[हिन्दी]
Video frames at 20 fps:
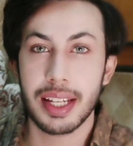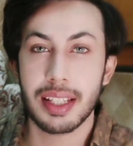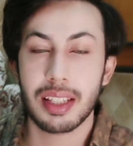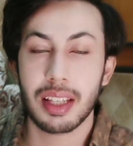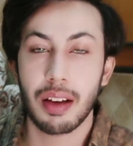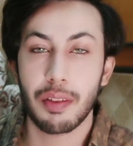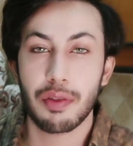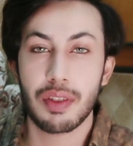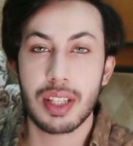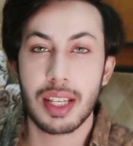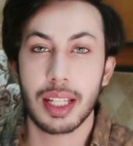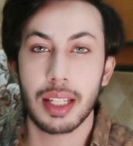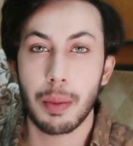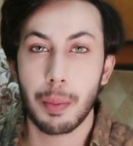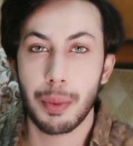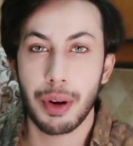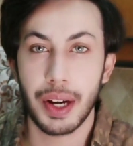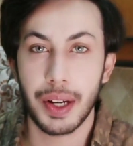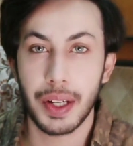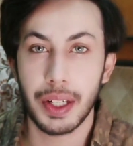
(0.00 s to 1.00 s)
आइज काफ़ी ज़्यादा
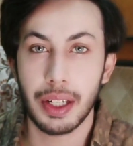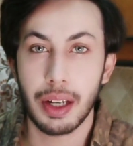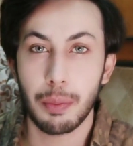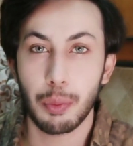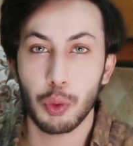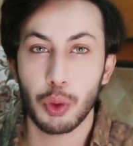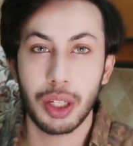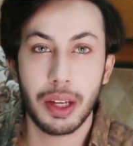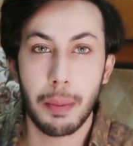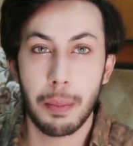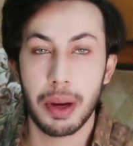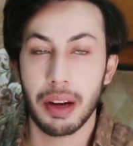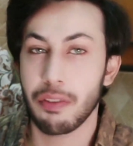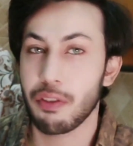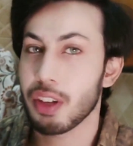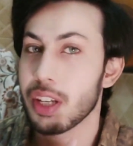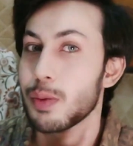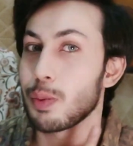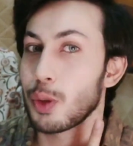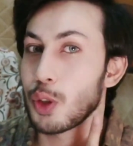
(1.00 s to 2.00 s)
ब्राइटन अप हुई है मेरे
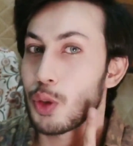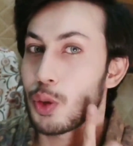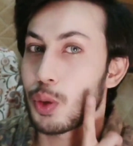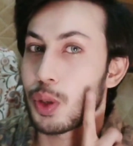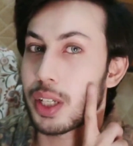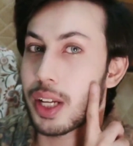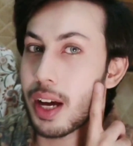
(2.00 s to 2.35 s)
फेस पर जो